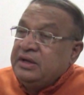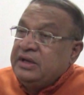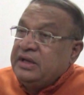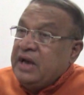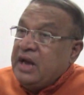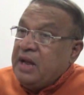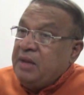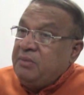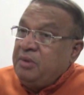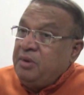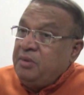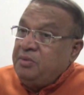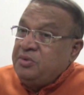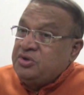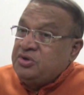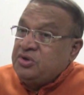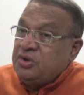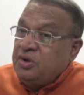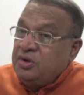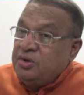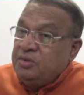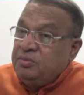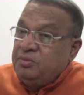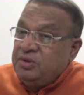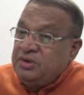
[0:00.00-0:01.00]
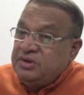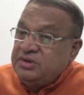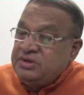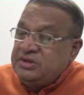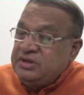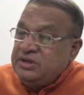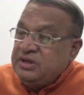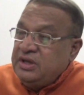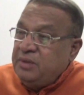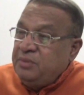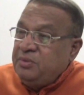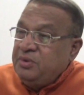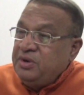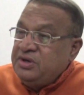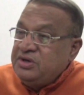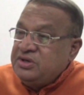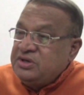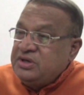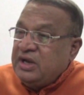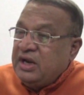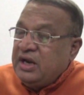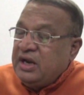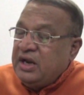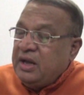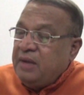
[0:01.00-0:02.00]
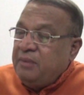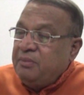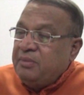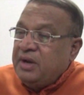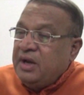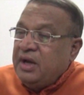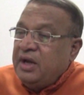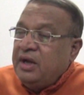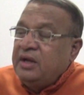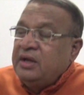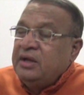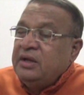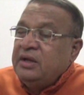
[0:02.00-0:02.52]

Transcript: গ্রাম হবে শহর বলেছি এবং ইনশাল্লাহ আমরা